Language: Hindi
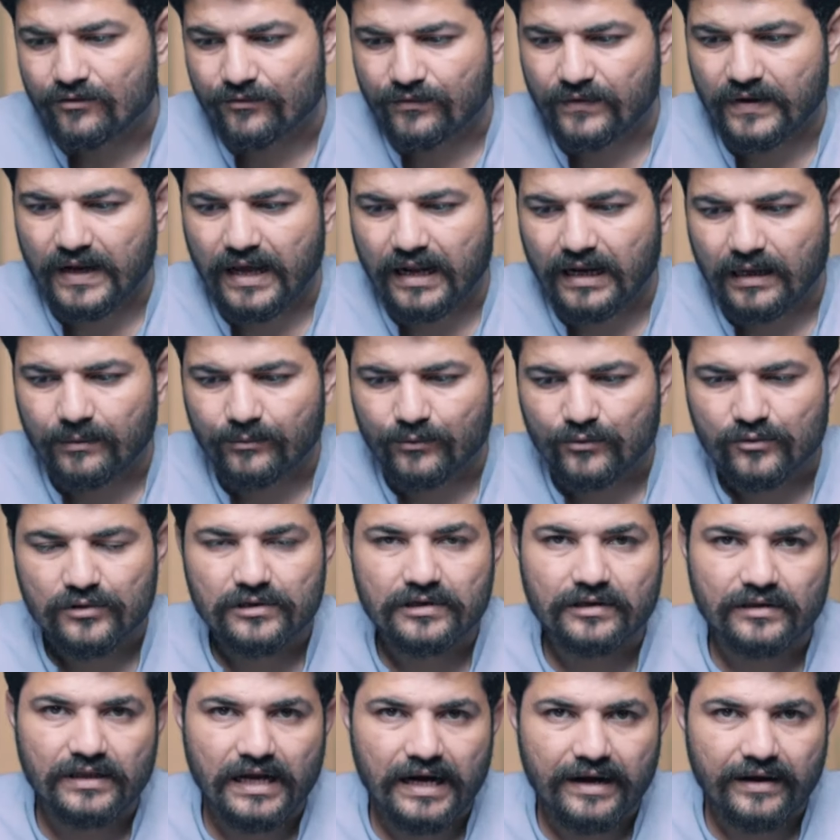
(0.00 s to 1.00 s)
फिलहाल हम कुछ
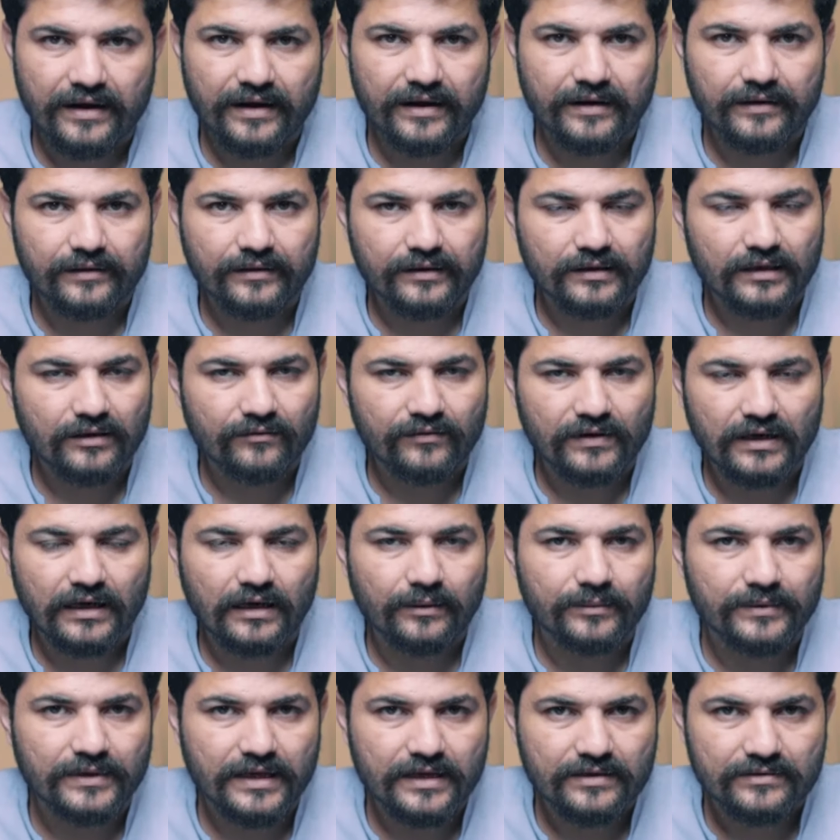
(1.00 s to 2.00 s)
डिसाइड नहीं कर सकते फिलहाल
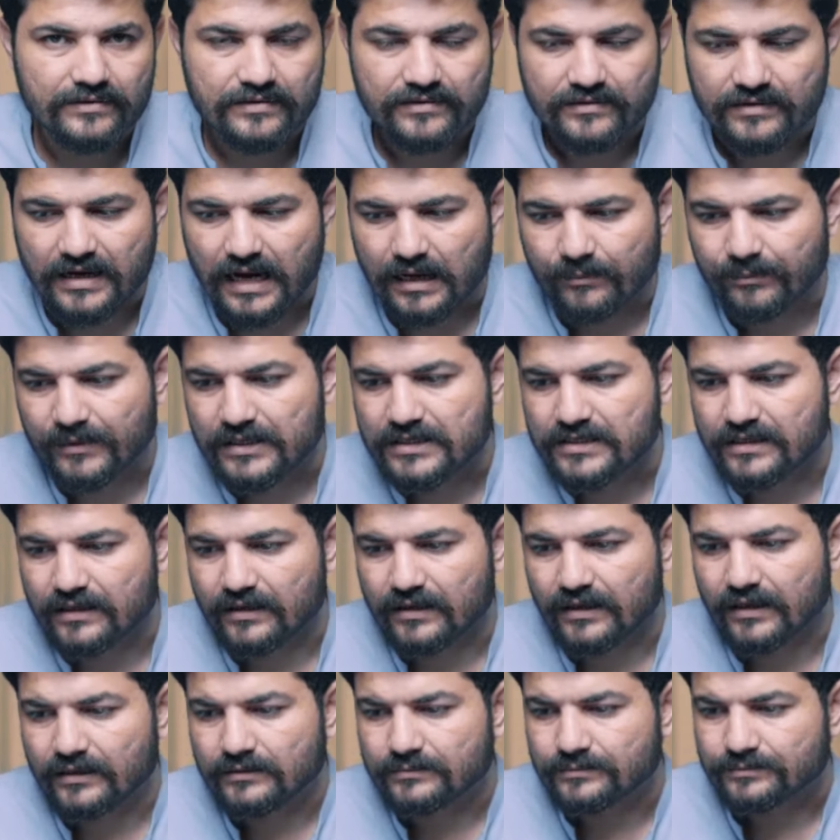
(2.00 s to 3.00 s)
आप टेस्ट एंड ट्रायल पे ही चल
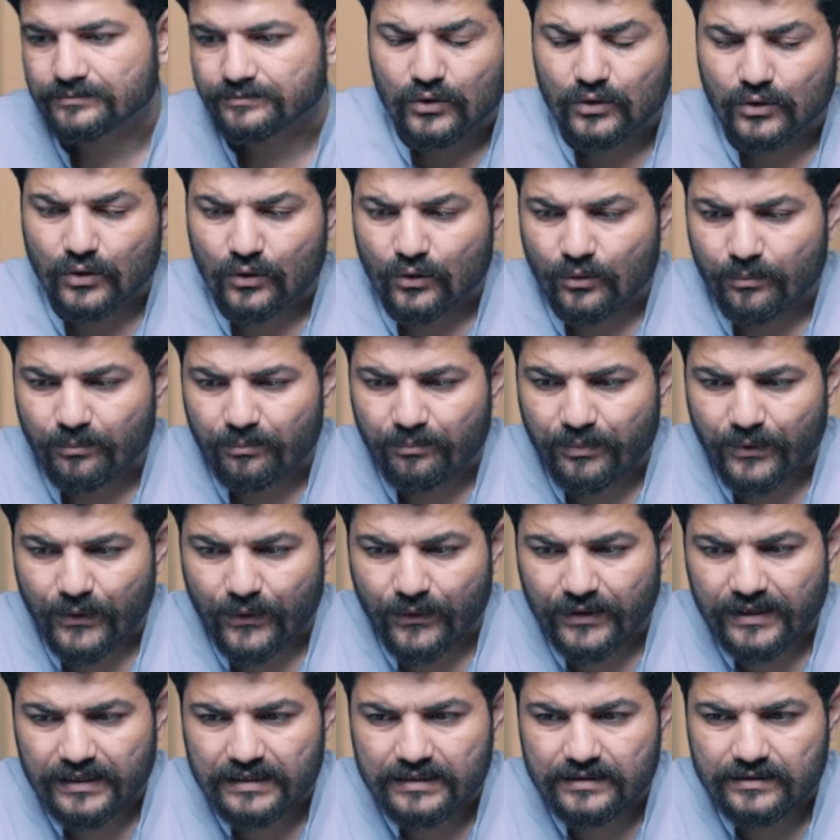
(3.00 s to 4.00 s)
रहा है तो
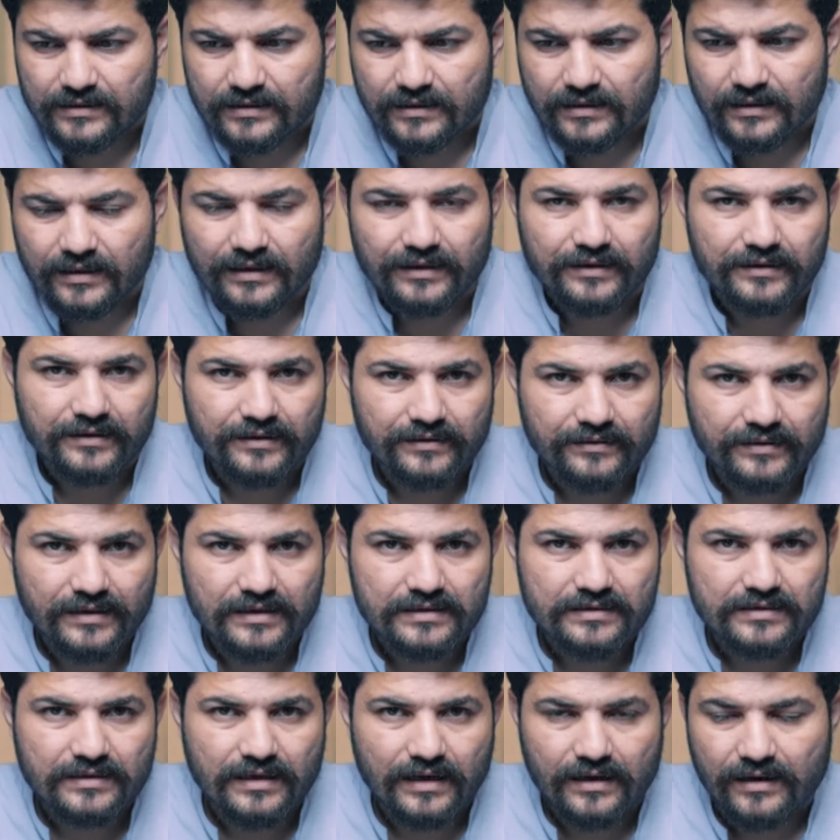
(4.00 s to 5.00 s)
प्रोडक्ट
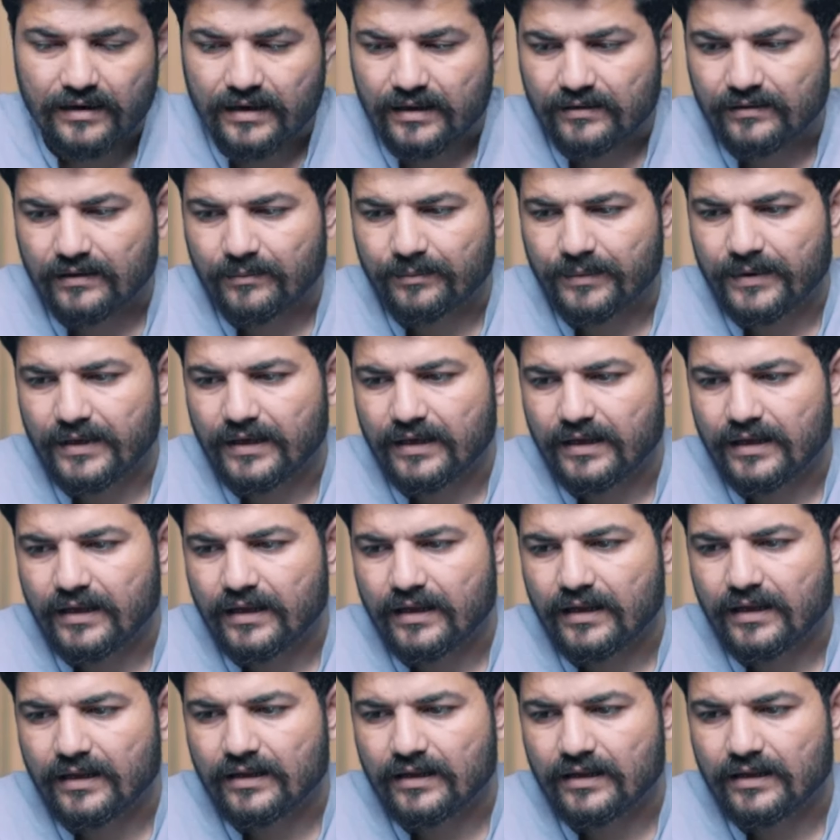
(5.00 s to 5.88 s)
रिसर्च करने से पहले